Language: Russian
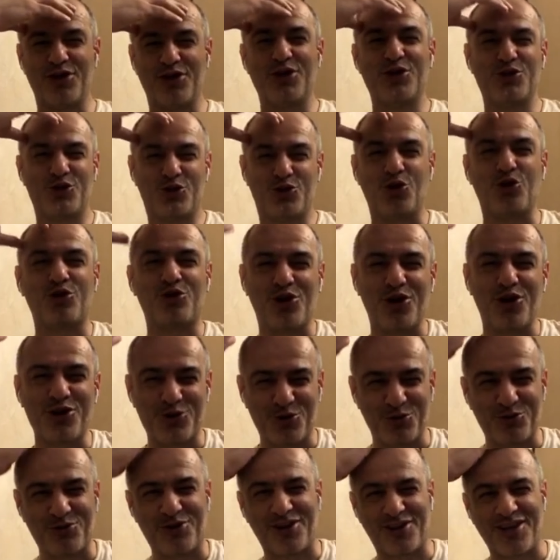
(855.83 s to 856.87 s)
Четкая
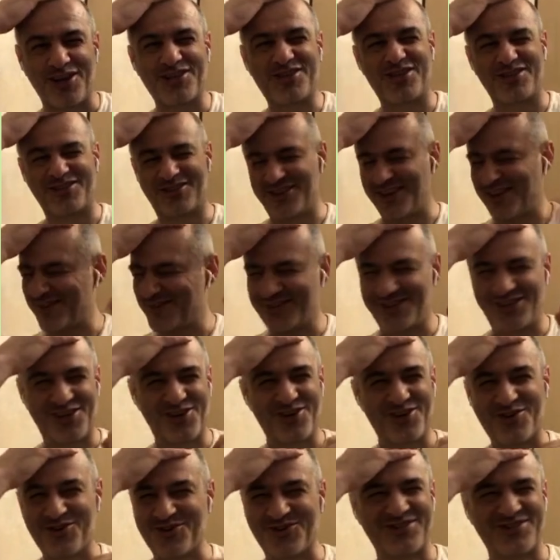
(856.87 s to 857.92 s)
шутка, да, сейчас все ржут на